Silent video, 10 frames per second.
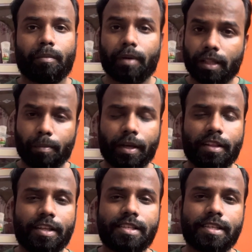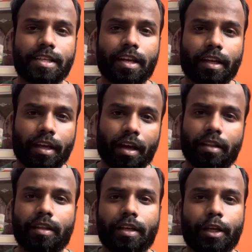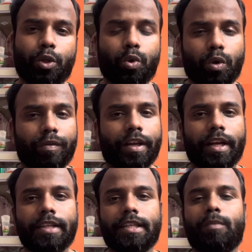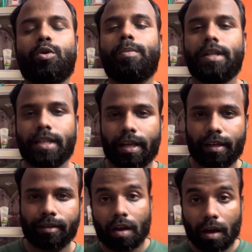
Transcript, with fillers: मतलब के तीस हजार के अंदर ही दोनों वेरियंट आपको मिल जाएंगे